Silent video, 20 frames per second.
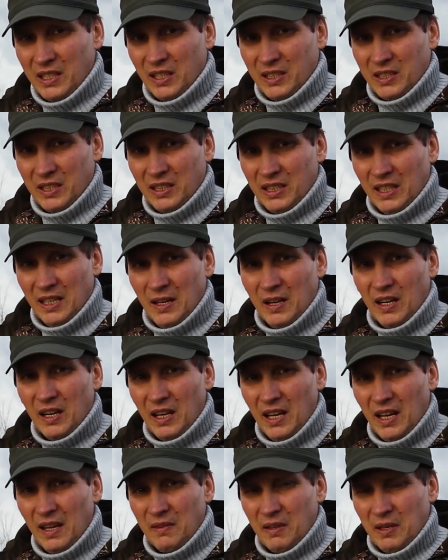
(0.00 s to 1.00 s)
класс, это
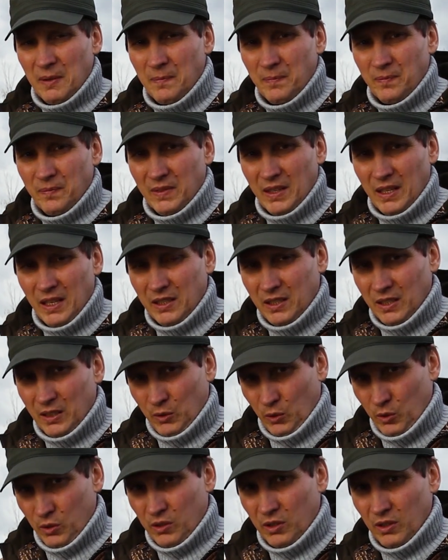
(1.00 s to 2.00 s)
хэви. Это,
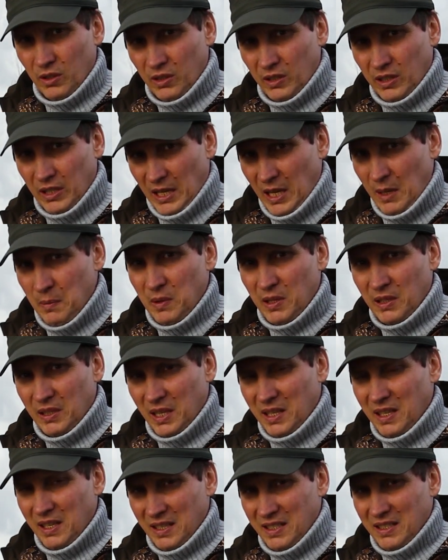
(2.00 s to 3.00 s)
то есть, э, крепкие
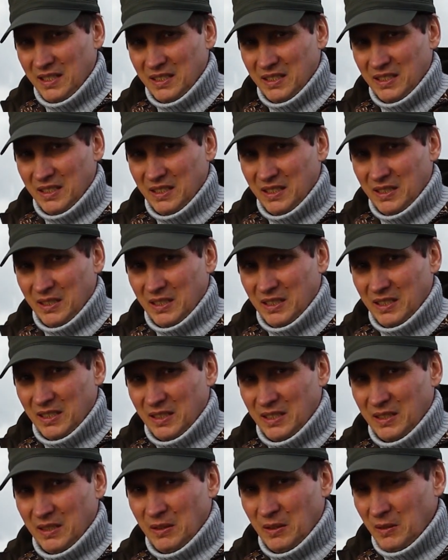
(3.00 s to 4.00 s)

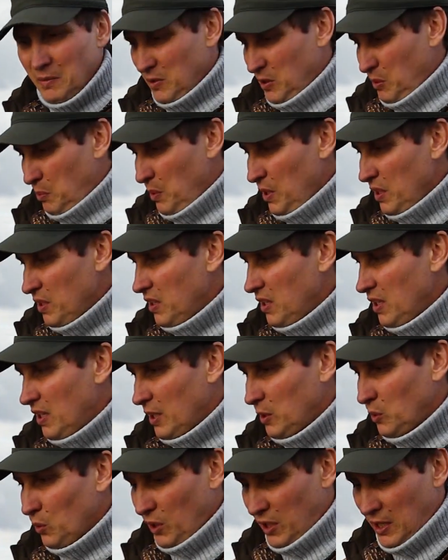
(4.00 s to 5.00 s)
такие э, спиннинги,
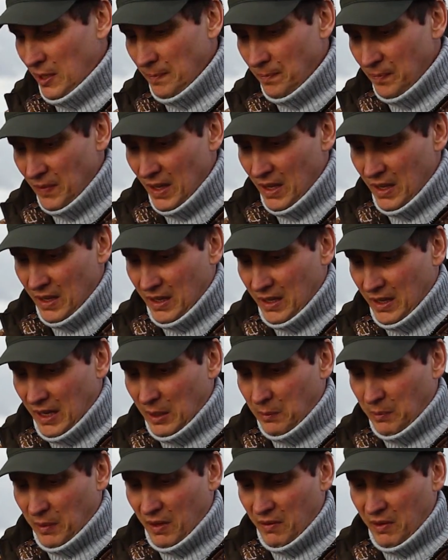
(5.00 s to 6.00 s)
которые
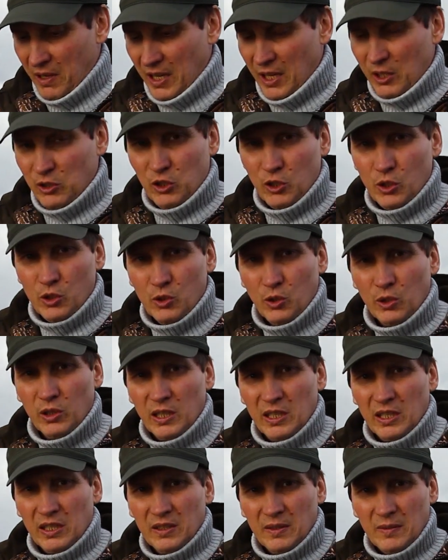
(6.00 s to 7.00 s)
отправляют
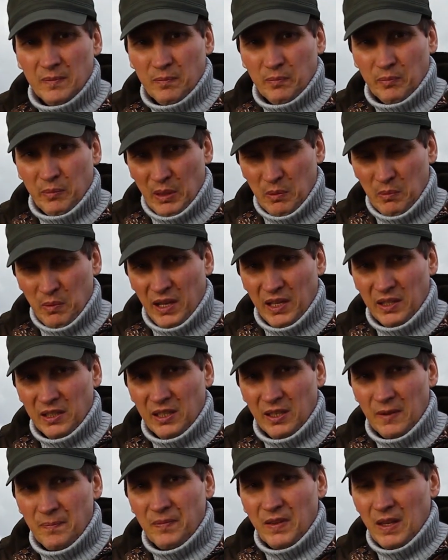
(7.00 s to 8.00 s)
тяжелые
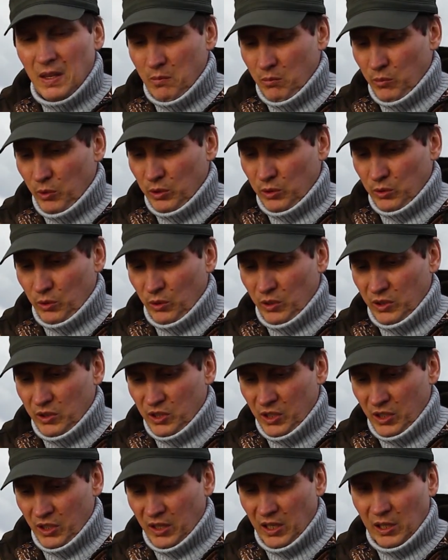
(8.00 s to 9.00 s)
приманки, будь то и
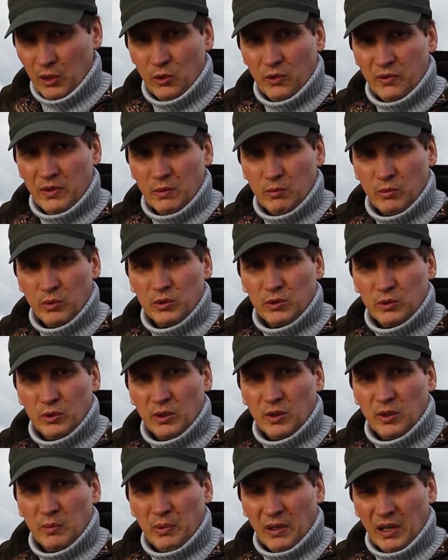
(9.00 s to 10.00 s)
джиг-головки, будь
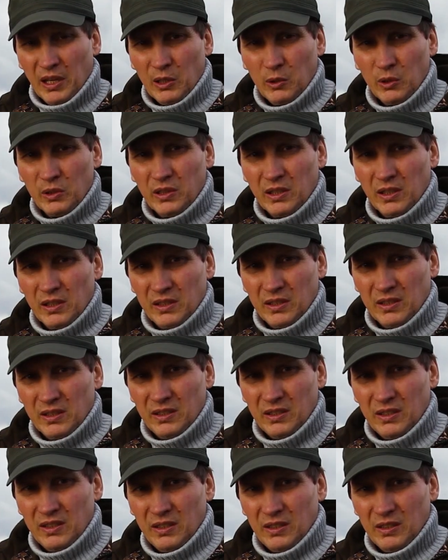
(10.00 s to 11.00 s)
то поролонки
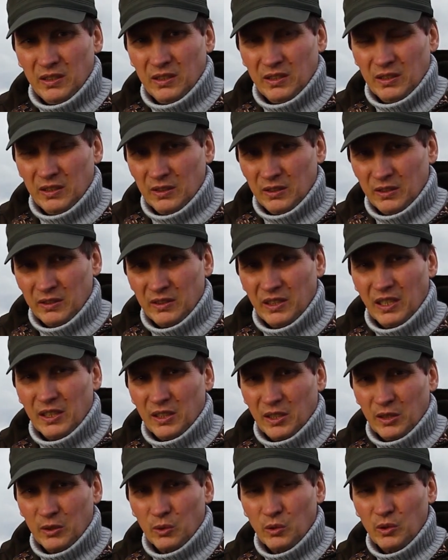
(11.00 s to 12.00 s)
и
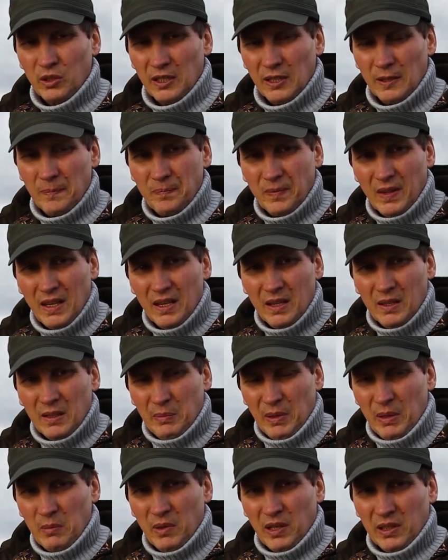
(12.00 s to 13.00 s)
некоторые другие
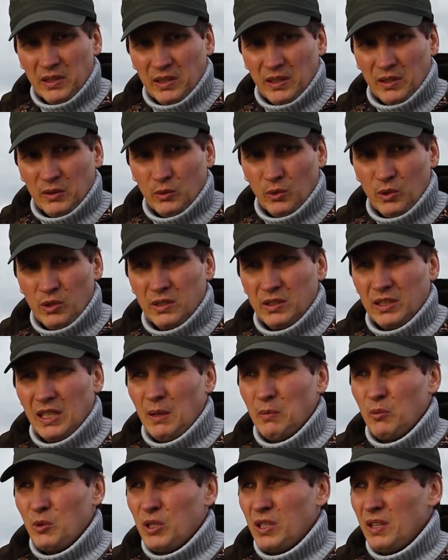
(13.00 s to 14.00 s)
приманки. То есть
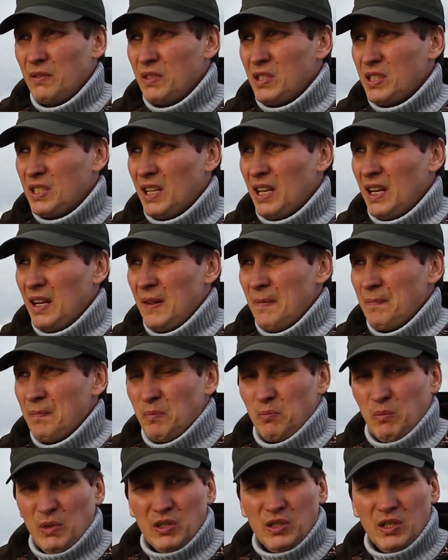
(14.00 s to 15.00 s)
там уже веса
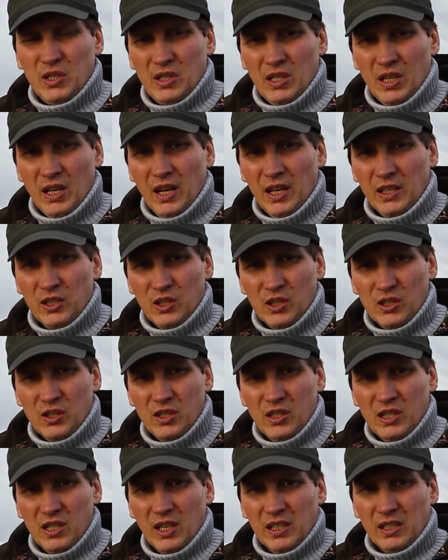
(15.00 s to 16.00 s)

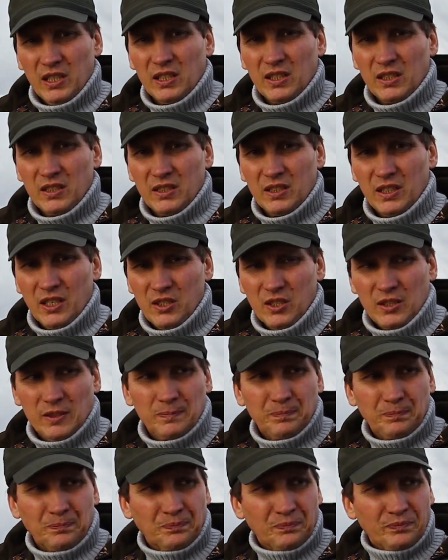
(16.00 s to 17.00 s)
50-60, это значит,
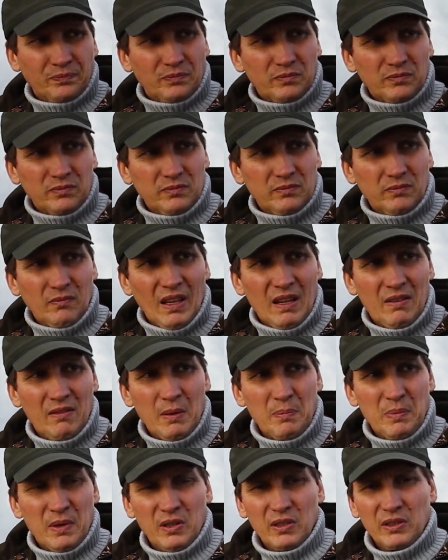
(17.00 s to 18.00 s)

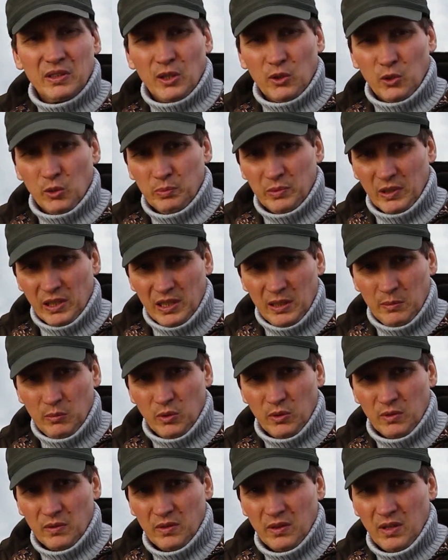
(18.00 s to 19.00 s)
во-первых, на крупную
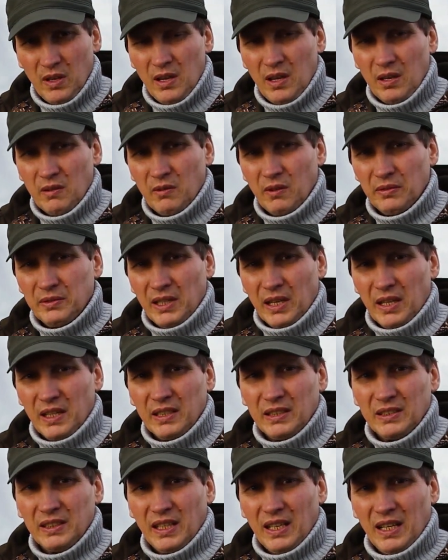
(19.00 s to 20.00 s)
рыбу,
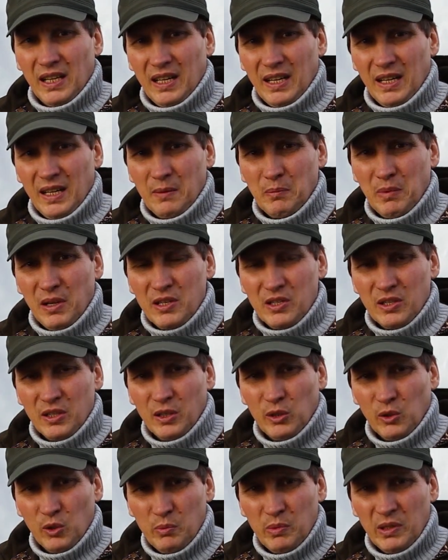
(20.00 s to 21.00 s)
во-вторых, на
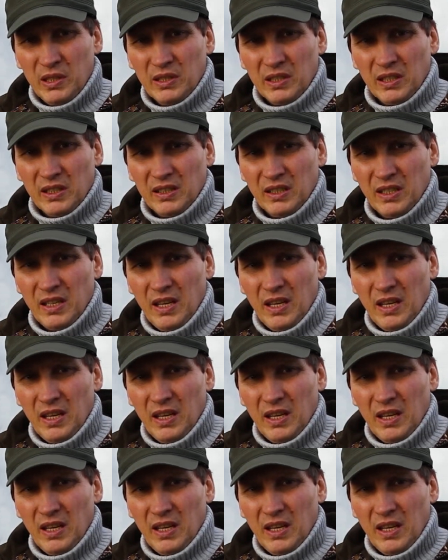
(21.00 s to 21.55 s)
больших глубинах,